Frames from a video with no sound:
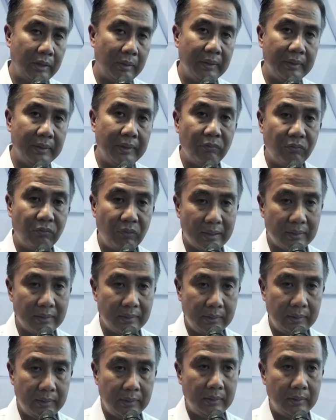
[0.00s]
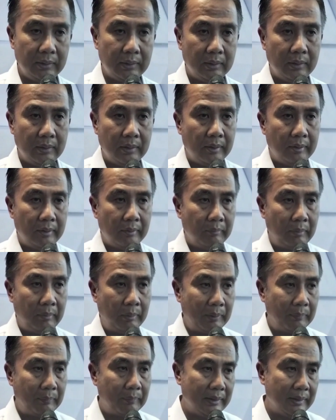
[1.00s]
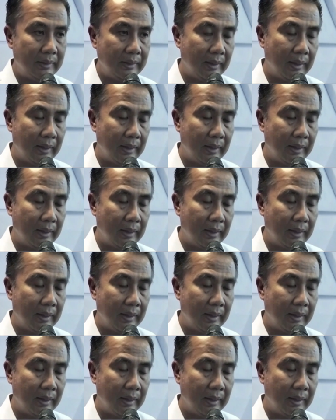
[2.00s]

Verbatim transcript: namanya inflasi memang masih